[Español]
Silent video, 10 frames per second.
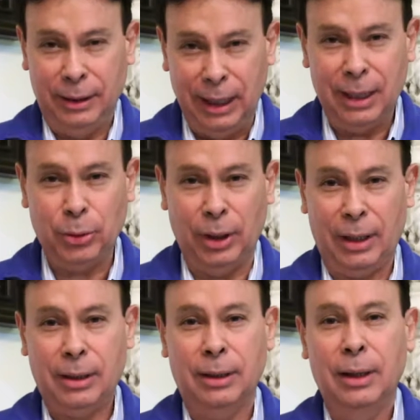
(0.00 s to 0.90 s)
de la
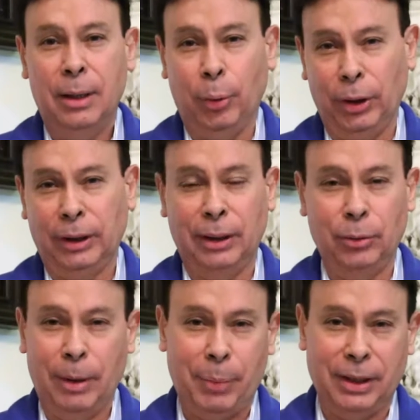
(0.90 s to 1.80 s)
ciudad poder tener una